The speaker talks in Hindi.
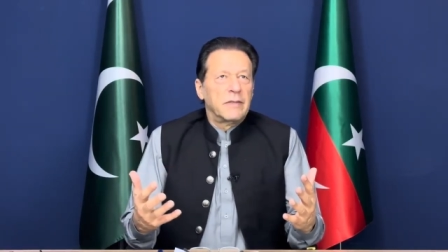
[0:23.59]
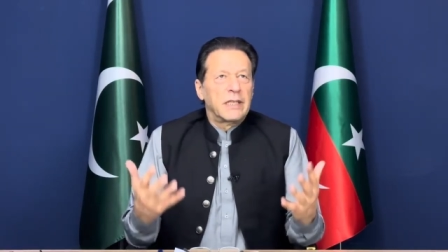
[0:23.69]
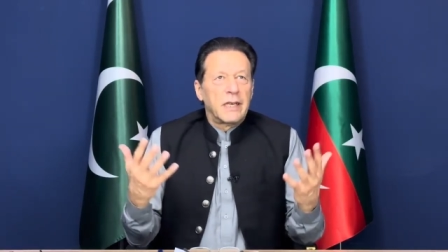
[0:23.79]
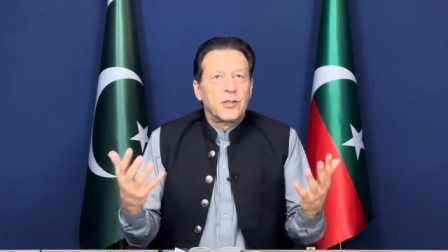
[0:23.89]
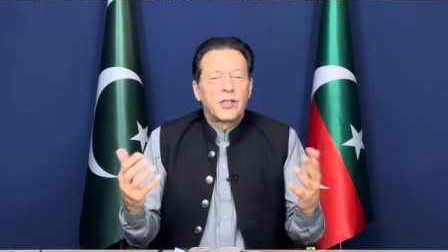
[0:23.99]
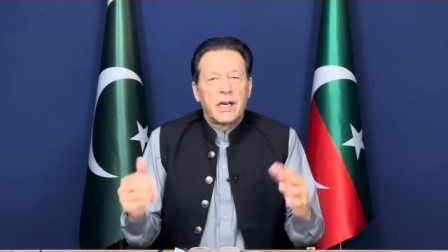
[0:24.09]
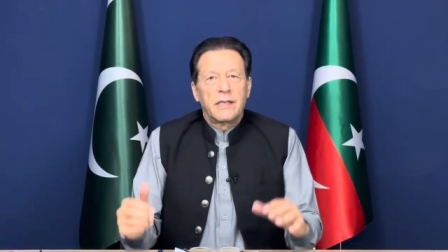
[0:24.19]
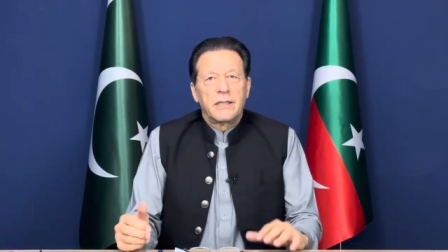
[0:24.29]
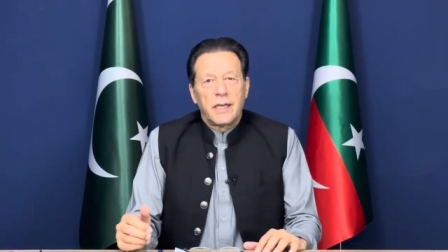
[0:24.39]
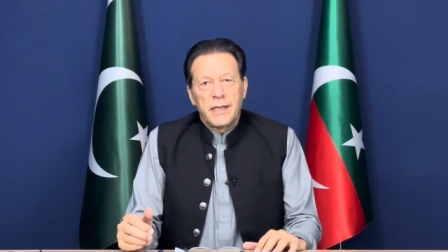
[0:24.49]
जिधर
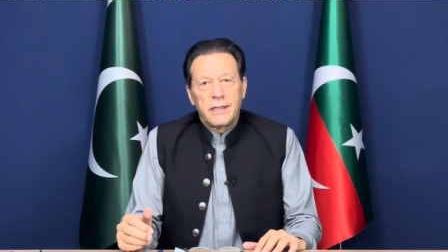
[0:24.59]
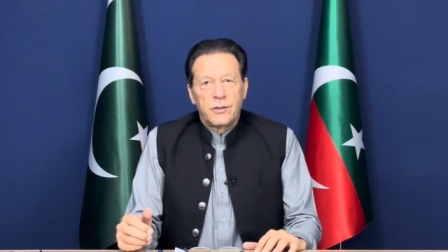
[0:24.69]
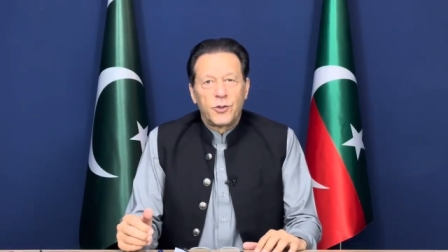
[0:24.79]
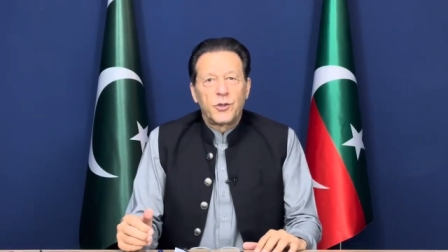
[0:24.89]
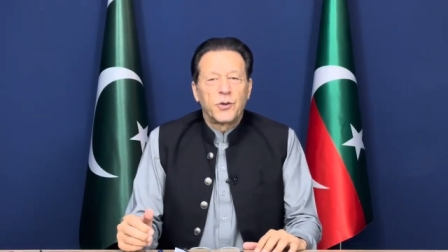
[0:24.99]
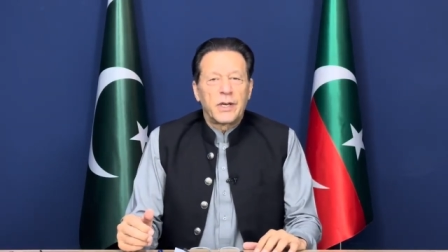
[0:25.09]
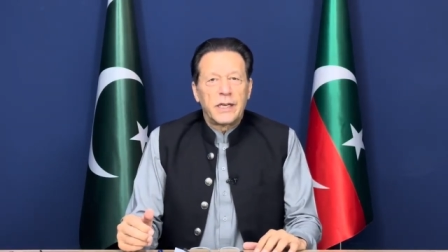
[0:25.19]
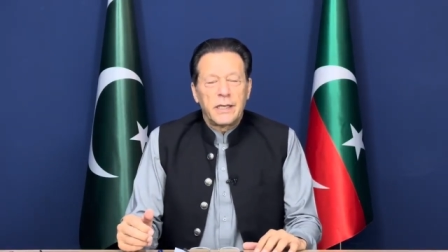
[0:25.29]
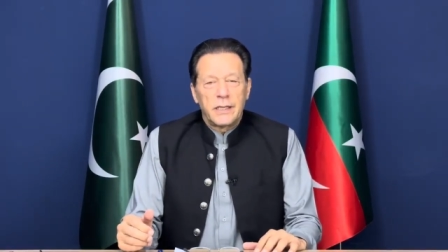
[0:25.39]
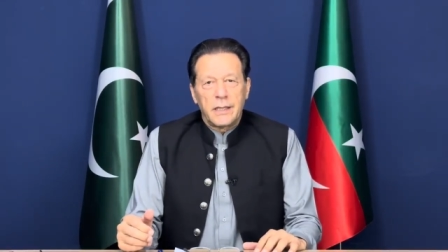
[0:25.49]
इंसान जाए छुट्टियों के
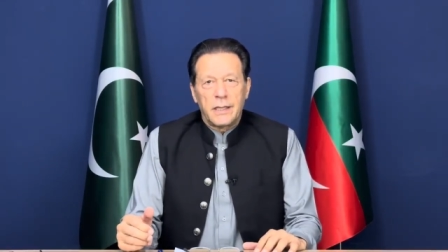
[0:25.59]
लिए